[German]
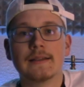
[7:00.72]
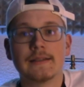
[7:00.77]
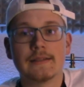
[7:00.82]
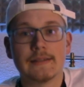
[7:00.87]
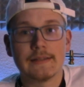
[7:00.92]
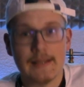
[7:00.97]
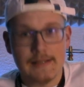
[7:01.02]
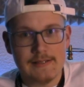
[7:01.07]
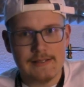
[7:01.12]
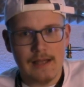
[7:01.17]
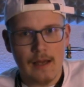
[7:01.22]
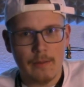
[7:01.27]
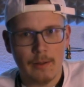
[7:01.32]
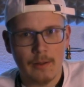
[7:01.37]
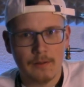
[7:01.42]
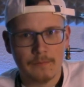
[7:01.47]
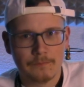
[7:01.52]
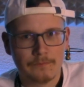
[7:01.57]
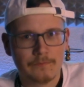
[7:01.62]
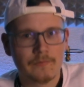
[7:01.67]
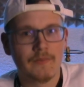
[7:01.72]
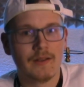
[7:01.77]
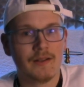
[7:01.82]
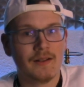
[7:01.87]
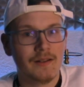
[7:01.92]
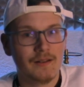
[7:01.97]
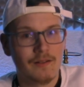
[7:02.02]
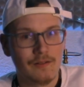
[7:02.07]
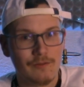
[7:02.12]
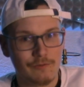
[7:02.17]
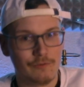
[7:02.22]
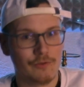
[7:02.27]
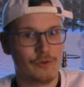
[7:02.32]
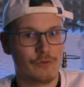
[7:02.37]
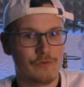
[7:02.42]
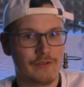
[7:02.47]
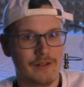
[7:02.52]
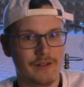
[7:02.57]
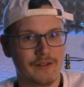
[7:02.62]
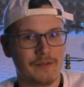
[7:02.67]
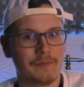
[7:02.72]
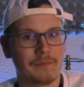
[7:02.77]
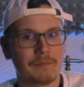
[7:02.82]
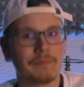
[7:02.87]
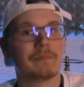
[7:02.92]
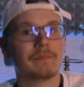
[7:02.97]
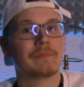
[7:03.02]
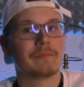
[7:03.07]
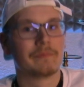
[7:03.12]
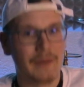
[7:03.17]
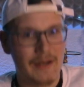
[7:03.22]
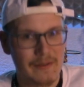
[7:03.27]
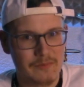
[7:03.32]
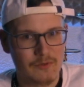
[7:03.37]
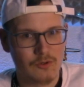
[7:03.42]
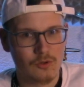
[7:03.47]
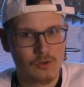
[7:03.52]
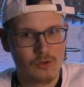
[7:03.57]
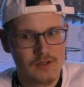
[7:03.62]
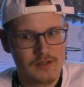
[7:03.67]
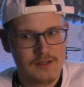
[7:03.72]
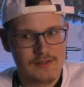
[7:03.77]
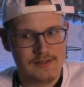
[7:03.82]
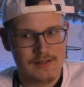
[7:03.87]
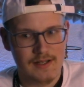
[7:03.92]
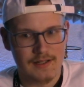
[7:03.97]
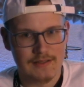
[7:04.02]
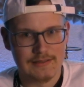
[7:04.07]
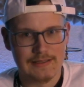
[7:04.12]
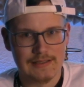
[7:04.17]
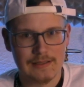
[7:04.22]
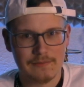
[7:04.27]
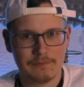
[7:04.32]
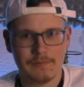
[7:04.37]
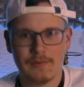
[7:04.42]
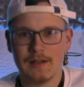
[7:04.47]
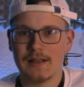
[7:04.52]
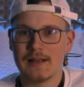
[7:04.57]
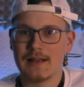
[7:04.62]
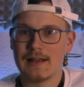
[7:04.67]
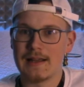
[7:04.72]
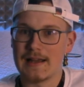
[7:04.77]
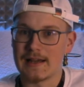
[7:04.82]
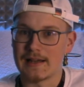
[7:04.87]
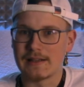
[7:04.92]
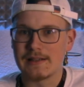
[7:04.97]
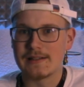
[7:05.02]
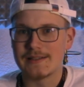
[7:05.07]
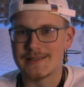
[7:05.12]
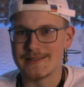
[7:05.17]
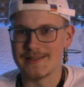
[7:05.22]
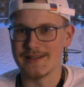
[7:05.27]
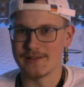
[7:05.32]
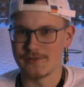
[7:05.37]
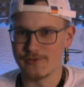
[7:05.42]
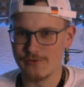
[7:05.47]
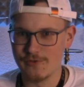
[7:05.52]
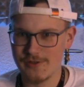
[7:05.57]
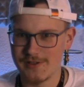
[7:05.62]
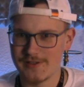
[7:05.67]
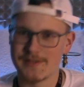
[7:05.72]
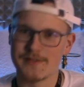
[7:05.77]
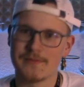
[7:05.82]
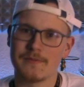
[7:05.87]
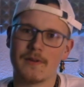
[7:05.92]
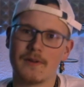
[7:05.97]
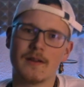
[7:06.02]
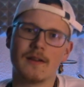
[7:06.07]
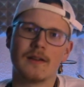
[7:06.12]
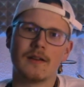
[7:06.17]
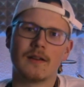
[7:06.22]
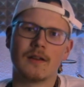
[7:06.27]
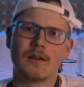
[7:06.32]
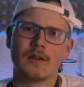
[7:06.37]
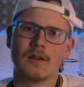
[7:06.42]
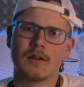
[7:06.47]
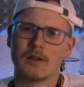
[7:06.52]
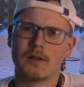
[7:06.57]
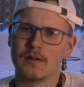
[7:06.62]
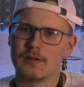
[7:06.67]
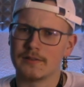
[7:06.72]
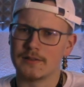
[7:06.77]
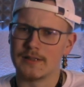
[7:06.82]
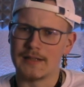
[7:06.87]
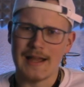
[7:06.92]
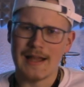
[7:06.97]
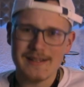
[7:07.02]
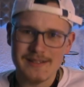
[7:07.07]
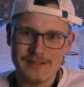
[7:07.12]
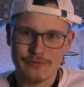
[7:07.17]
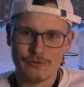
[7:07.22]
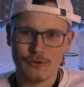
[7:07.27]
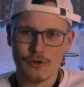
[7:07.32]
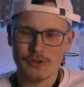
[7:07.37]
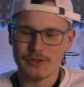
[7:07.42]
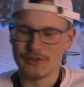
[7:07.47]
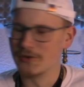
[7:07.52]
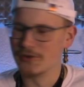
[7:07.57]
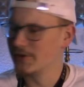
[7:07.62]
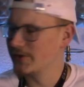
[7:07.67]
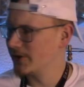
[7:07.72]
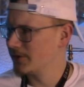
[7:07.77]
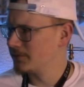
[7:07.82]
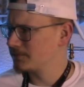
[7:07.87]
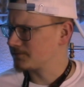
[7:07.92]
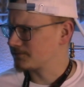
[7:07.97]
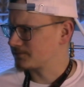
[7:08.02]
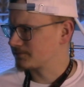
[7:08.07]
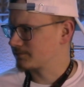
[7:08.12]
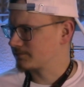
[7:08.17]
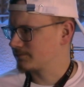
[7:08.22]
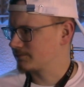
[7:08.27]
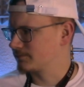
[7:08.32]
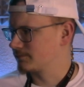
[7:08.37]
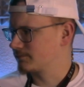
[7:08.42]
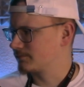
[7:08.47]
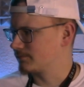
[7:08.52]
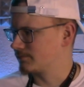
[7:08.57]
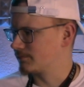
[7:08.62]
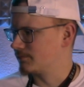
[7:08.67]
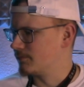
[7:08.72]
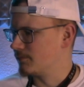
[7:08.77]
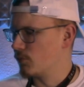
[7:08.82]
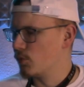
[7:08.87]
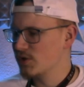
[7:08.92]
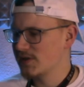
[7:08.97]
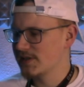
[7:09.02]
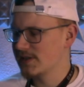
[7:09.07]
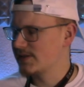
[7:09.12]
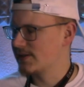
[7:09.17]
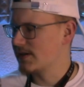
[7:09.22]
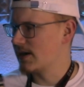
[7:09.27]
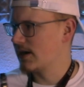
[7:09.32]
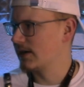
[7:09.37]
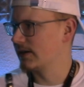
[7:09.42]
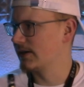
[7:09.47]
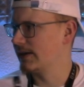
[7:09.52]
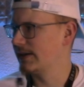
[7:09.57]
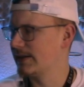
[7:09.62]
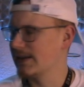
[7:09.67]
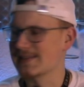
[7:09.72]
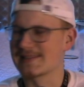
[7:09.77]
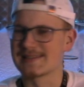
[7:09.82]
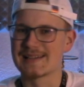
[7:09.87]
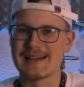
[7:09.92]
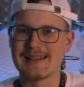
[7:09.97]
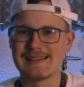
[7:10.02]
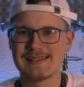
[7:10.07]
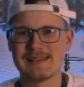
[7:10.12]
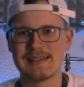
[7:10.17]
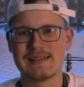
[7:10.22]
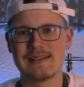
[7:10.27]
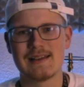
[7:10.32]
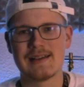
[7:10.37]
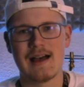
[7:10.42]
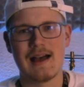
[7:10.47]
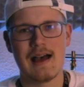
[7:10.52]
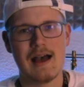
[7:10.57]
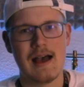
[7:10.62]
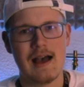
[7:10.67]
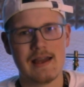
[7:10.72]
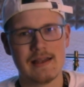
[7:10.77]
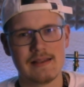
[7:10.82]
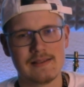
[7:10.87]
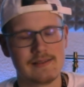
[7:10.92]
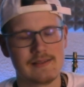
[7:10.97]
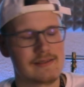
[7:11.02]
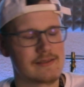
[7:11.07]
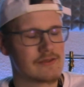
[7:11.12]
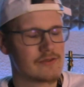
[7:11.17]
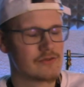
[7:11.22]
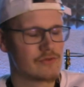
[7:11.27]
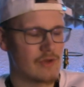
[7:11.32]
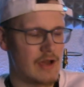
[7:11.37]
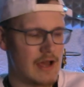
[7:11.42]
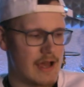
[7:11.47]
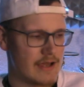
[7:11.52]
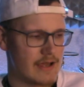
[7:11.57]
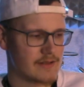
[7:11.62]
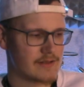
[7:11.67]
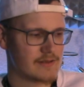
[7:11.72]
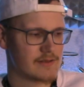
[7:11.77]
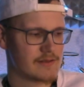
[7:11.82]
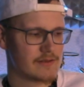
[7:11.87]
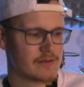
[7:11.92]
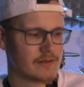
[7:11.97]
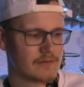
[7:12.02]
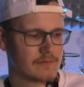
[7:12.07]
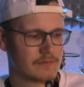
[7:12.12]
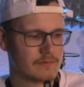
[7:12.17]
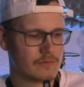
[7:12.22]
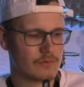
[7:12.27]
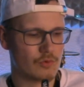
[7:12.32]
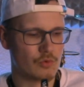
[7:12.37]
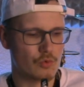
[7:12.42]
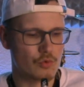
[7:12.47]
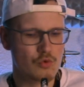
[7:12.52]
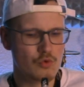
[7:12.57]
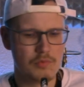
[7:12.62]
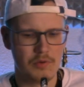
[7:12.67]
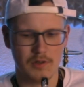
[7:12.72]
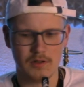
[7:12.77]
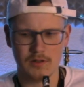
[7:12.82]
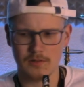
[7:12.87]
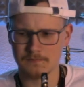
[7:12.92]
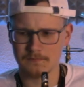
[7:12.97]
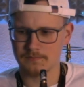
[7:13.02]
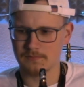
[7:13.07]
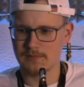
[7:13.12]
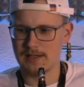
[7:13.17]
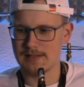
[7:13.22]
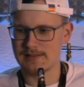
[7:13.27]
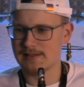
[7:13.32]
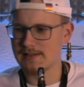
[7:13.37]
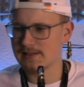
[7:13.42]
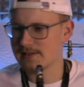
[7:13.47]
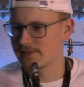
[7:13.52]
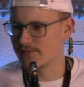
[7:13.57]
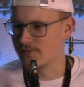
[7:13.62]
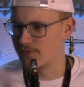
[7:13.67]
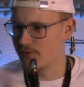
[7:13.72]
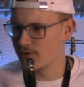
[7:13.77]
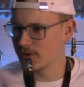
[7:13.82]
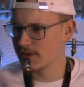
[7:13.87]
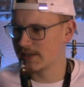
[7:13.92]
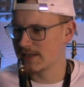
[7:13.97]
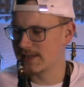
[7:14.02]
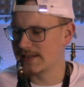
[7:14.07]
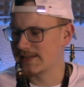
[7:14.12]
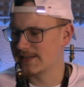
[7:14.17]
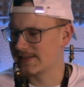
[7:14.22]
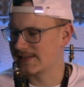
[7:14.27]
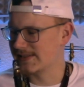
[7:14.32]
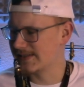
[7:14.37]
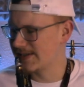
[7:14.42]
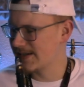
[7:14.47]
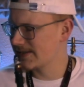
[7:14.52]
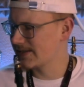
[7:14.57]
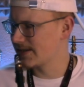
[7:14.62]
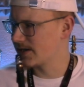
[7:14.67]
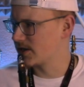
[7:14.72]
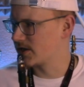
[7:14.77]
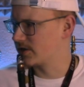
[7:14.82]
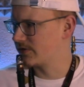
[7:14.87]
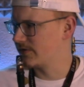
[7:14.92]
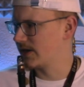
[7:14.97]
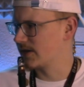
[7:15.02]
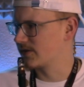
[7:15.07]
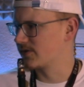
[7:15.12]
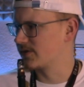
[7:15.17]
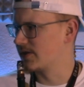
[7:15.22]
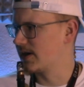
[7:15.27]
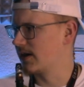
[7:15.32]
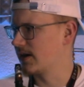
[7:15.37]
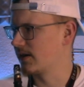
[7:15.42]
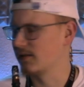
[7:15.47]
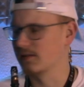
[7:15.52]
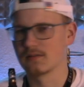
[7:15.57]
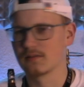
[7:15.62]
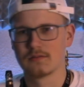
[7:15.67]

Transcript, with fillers: Jetzt aber. Wo wir beim Geruch gesagt haben, er riecht sehr süß, leichte Fruchtnote, muss ich sagen, geht das Ganze hier 1 zu 1 über es ist wirklich sehr, sehr schwer zu sagen,